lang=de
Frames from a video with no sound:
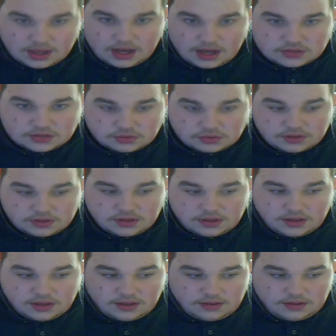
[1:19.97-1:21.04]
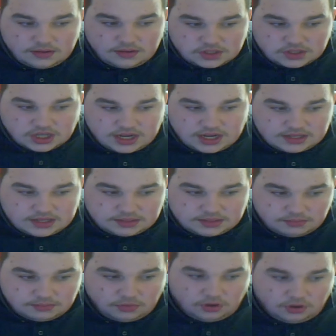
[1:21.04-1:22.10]
Also, schalt
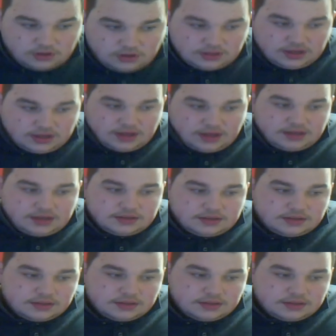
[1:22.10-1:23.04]
morgen ein.